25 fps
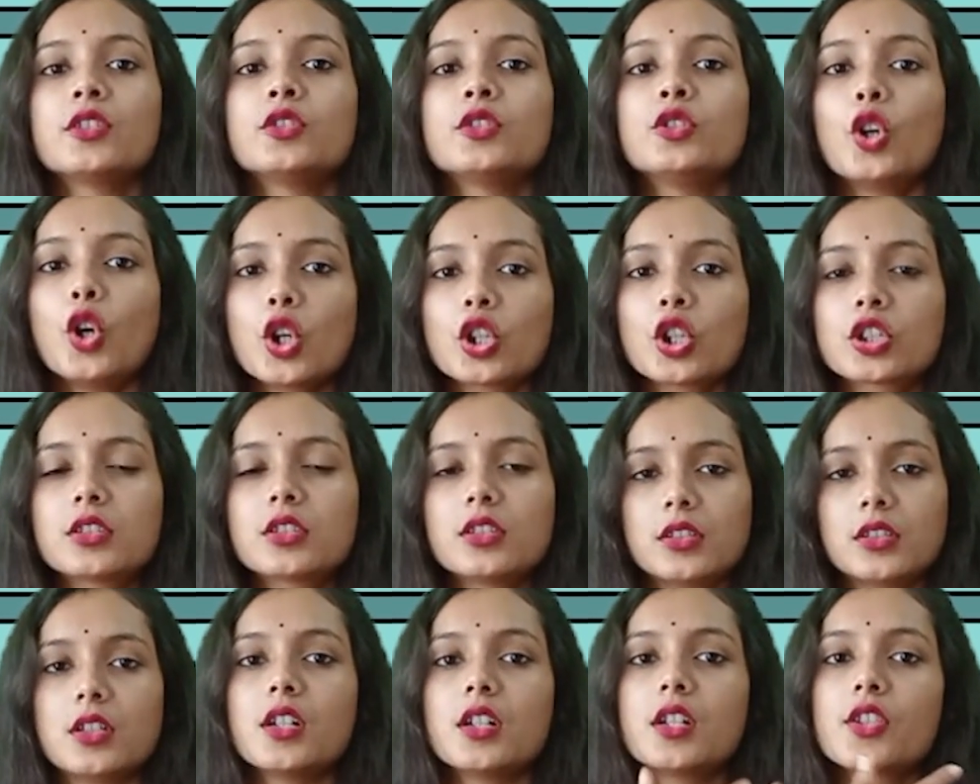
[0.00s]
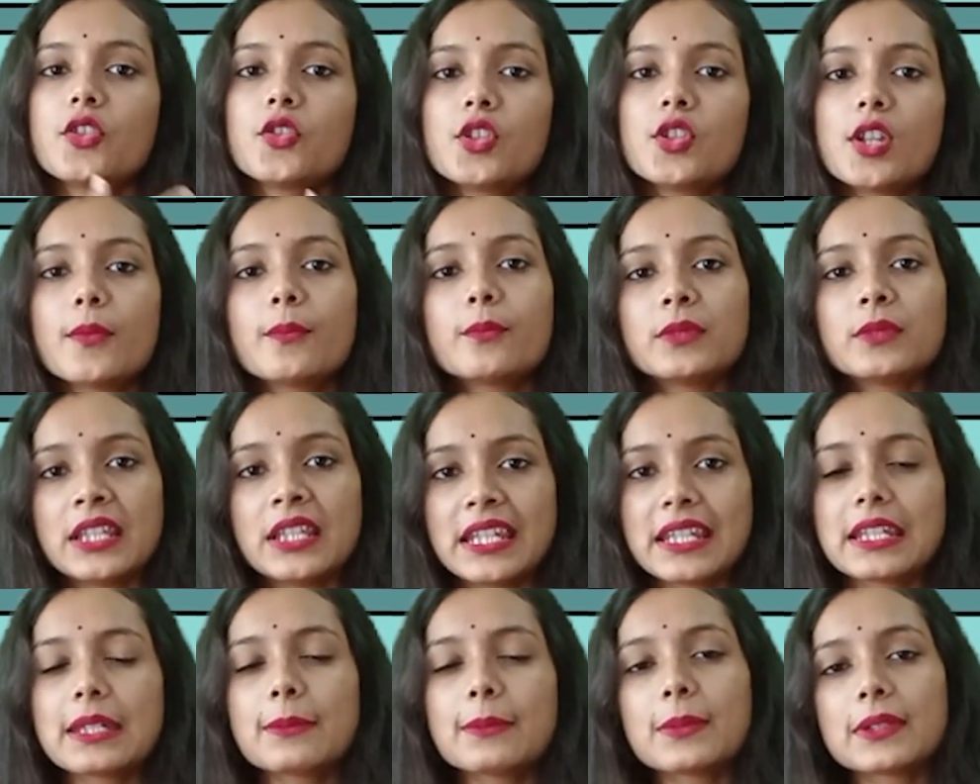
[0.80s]
डॉक्टर जब
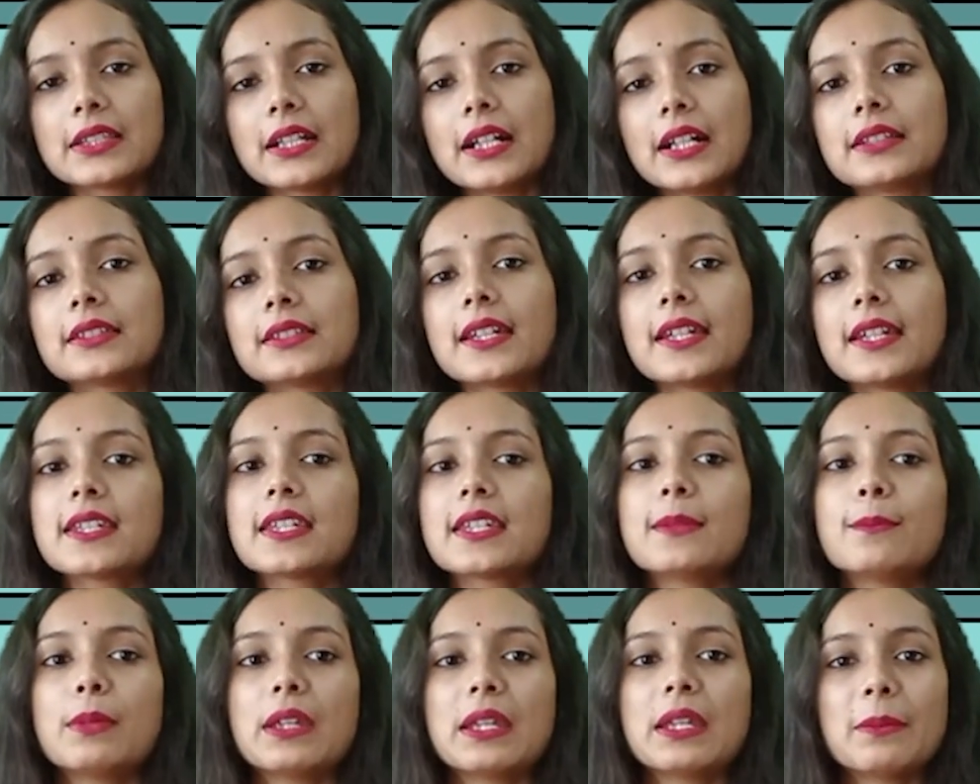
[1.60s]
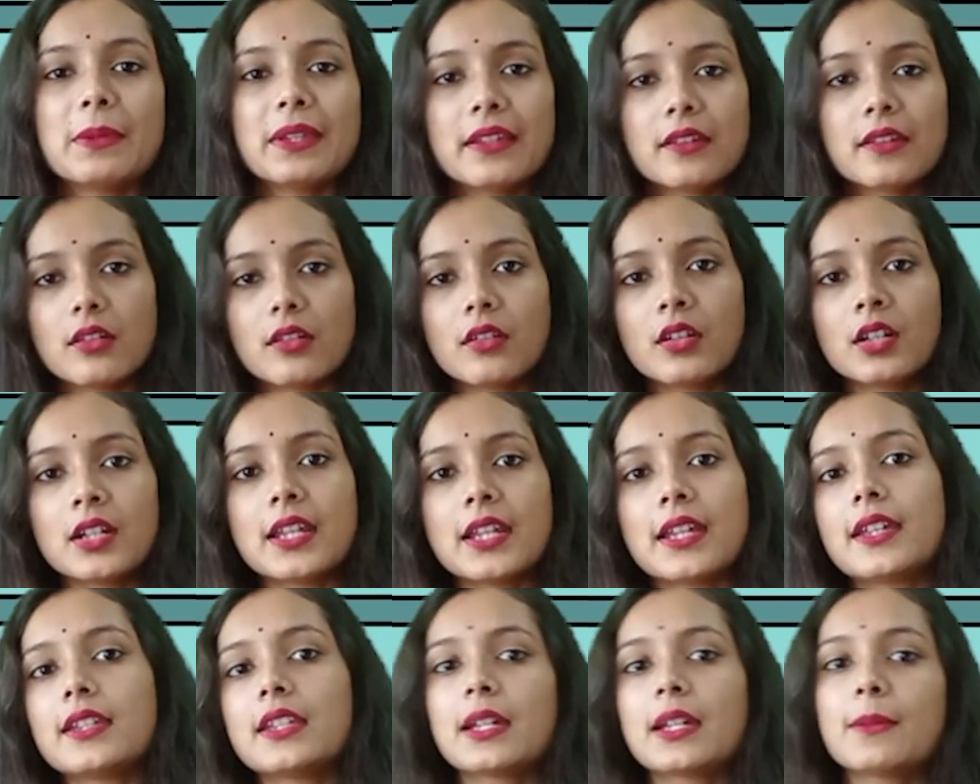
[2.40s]
देख के बताता है कि बेबी गर्ल
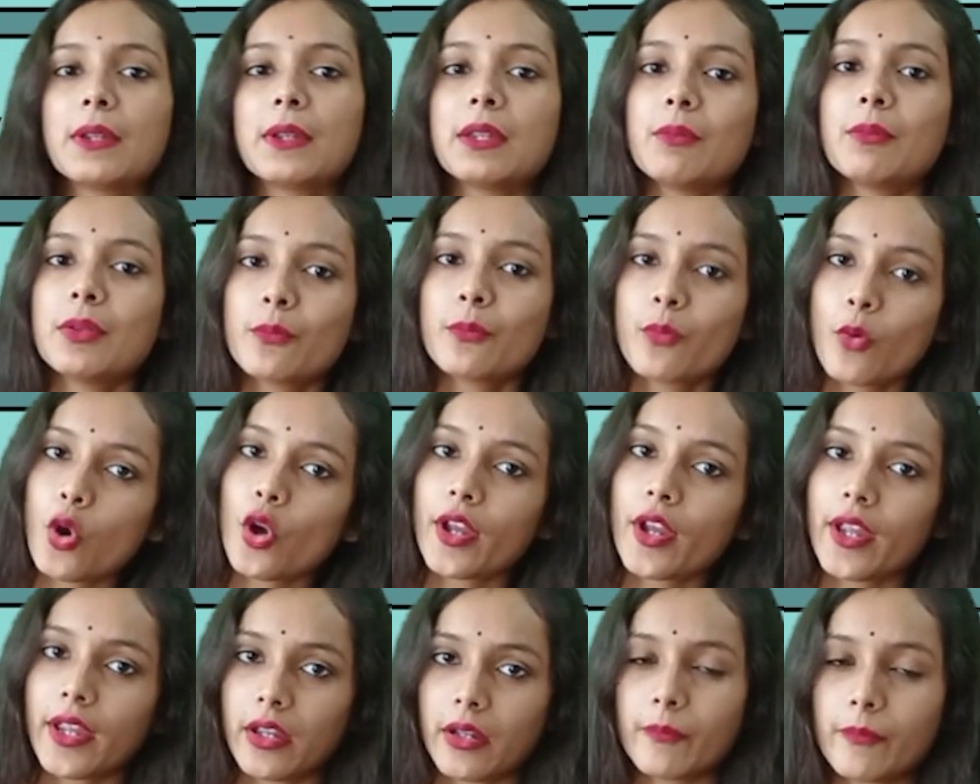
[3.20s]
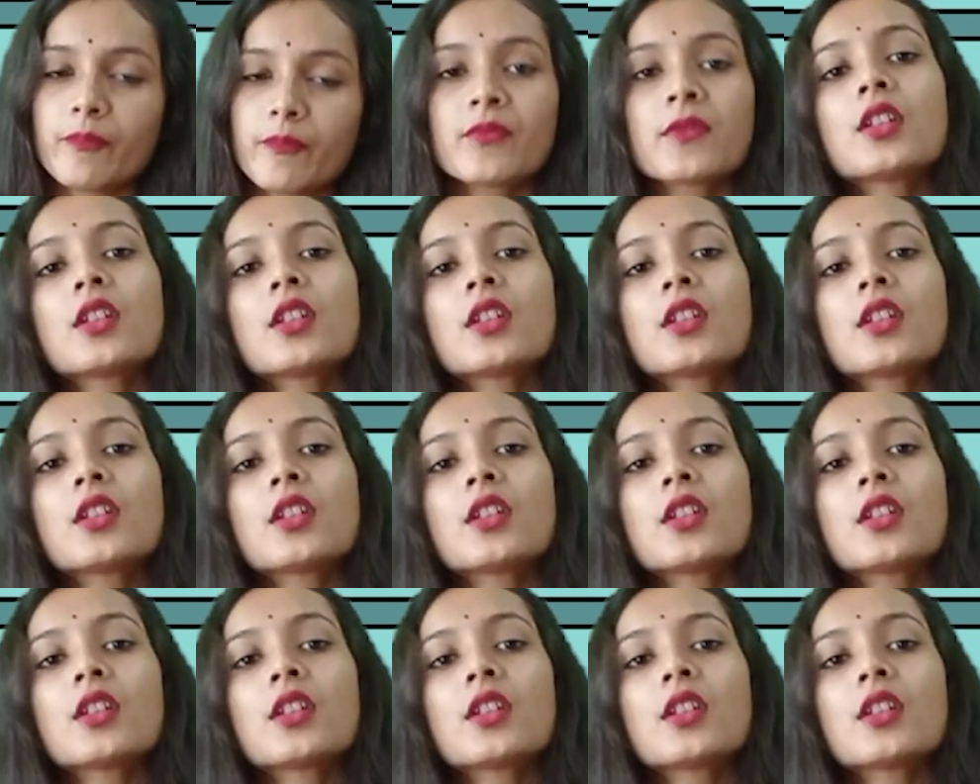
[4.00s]
है या बेबी बॉय है